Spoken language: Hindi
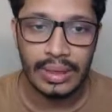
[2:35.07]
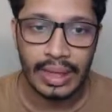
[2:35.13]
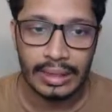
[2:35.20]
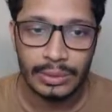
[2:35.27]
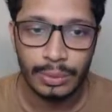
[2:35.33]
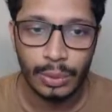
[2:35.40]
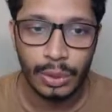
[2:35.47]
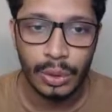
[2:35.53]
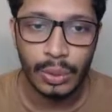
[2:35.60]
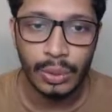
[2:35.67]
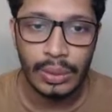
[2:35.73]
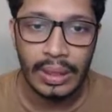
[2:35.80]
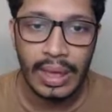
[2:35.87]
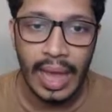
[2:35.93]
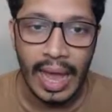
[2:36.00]
एक्सपोर्ट
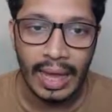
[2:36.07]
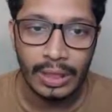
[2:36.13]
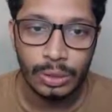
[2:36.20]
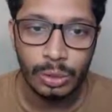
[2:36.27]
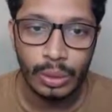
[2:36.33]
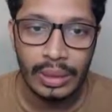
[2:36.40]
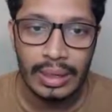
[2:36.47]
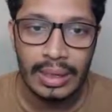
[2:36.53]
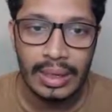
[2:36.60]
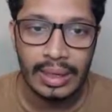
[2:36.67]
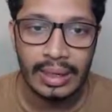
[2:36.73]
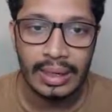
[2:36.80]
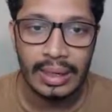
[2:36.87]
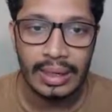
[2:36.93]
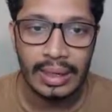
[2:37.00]
ड्यूटी एक्चुअली
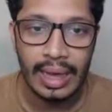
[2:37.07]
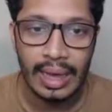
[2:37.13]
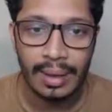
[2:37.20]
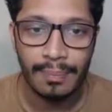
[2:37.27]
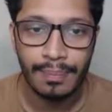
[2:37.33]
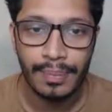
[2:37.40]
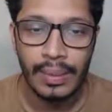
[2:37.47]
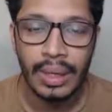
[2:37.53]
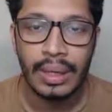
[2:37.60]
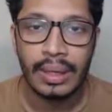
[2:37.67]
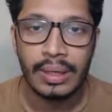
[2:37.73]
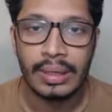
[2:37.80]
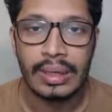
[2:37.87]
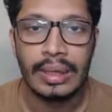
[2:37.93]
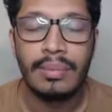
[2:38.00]
लग रही है
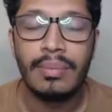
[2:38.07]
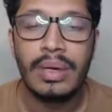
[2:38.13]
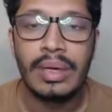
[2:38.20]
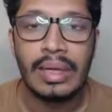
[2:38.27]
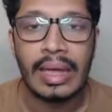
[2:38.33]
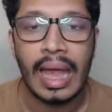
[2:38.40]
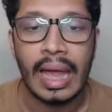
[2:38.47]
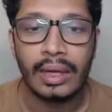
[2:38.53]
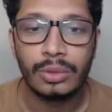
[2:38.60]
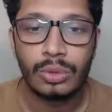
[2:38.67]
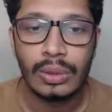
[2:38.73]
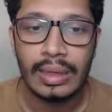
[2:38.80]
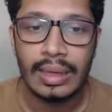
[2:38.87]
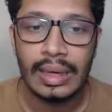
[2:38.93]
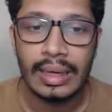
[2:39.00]
डीम्ड नहीं
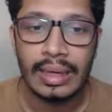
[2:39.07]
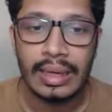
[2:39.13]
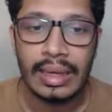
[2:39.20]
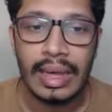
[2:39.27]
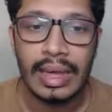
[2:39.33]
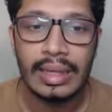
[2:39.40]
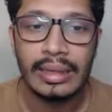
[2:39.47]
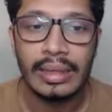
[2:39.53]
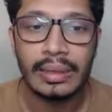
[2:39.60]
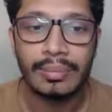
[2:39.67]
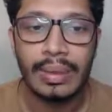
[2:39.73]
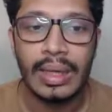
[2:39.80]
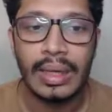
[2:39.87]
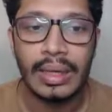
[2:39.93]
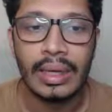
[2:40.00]
एक्चुअली लग रही है
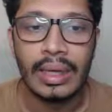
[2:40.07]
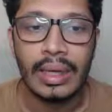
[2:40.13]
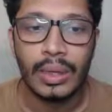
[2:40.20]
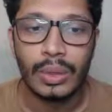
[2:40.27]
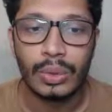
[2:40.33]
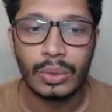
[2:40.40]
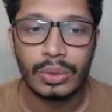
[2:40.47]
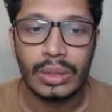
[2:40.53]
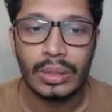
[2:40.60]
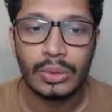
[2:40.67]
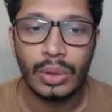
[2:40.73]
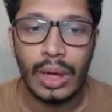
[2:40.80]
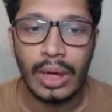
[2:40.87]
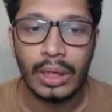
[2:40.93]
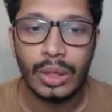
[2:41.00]
तभी उसका जो
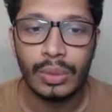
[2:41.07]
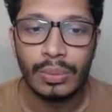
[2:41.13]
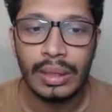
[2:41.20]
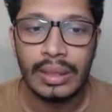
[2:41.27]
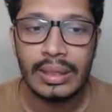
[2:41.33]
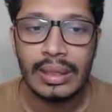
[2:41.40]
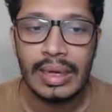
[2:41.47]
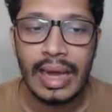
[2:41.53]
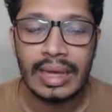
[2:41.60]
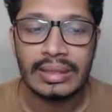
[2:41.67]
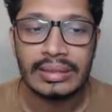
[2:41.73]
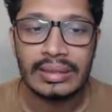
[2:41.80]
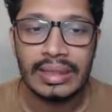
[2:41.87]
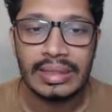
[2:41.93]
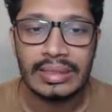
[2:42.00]
अक्यूमलेटेड आई
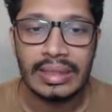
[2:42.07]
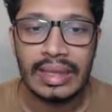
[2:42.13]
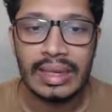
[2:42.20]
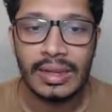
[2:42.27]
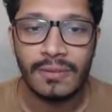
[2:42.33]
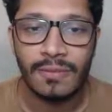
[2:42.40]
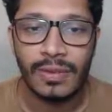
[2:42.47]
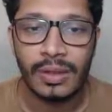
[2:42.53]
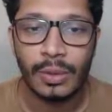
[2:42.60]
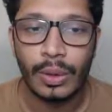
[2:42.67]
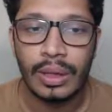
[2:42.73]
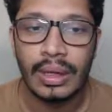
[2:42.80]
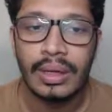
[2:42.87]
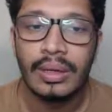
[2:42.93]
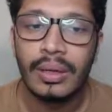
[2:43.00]
का रिफंड
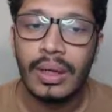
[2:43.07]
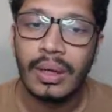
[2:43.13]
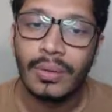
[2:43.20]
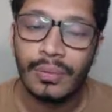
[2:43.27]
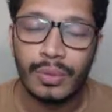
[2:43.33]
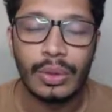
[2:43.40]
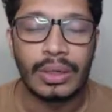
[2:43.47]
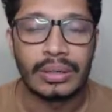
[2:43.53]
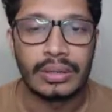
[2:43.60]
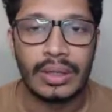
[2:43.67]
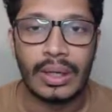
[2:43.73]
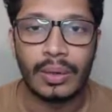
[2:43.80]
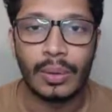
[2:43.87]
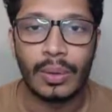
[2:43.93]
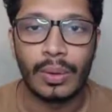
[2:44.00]
होएगा वो
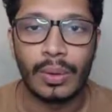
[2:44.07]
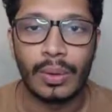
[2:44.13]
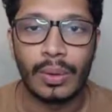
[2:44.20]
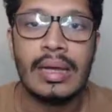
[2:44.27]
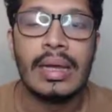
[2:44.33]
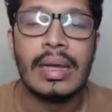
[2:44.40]
रेस्ट्रिक्ट होएगा